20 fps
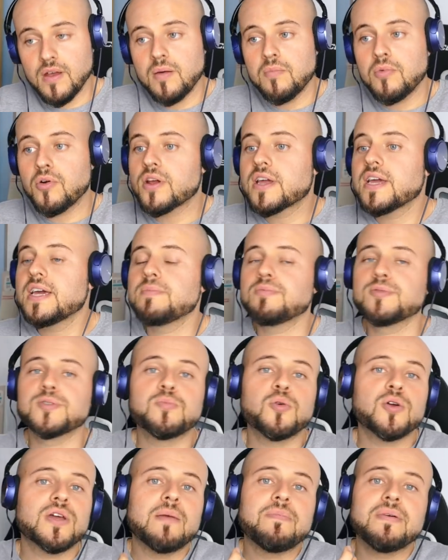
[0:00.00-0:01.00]
¿Por qué? Pues
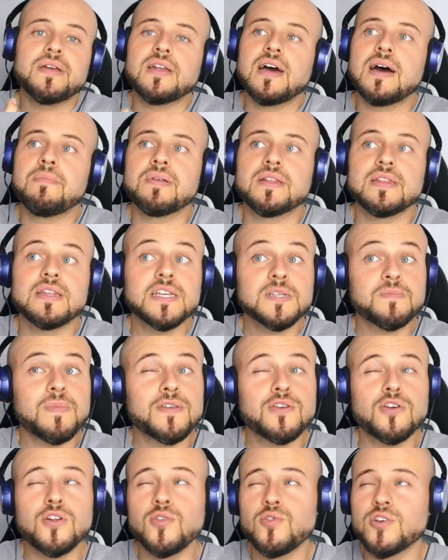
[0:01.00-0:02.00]
porque aprender
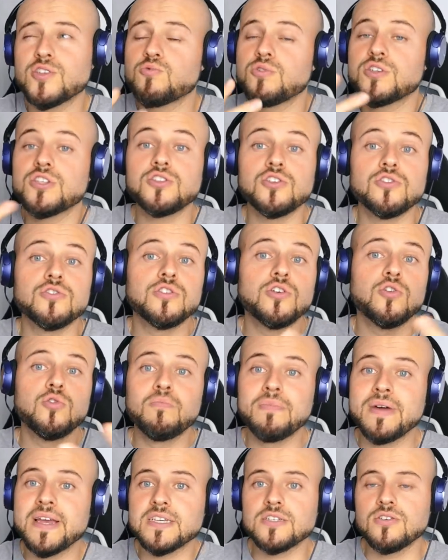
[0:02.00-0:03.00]
español no es cuestión de un
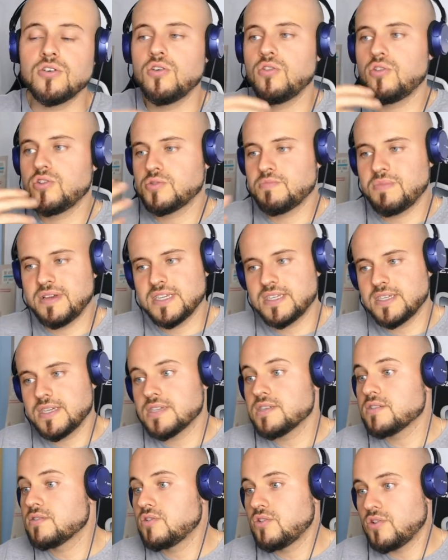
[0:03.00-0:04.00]
mes o dos
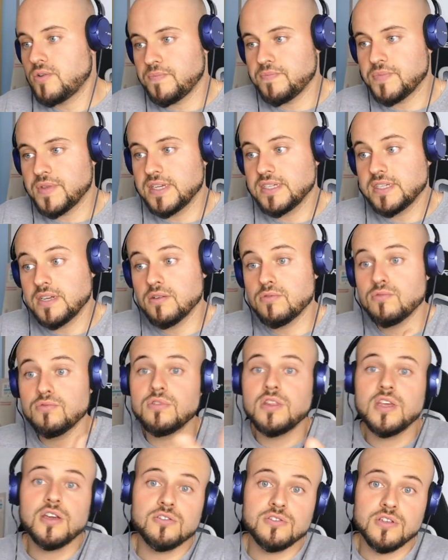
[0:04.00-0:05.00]
meses. No. Y si
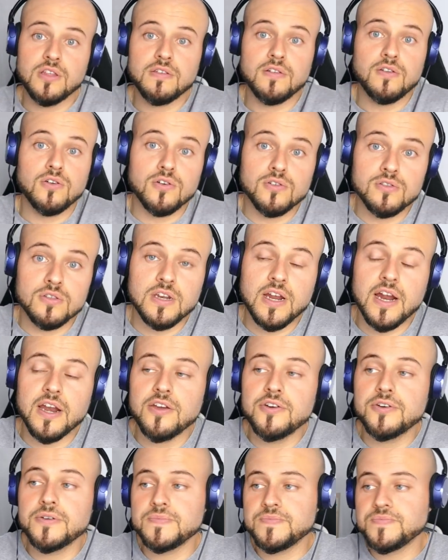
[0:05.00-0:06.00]
algún día os dicen lo
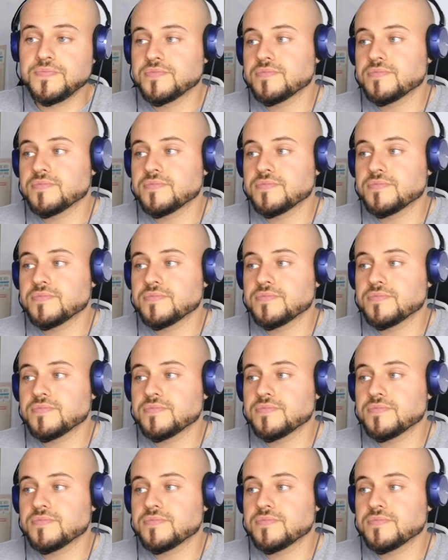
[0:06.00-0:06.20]
contrario,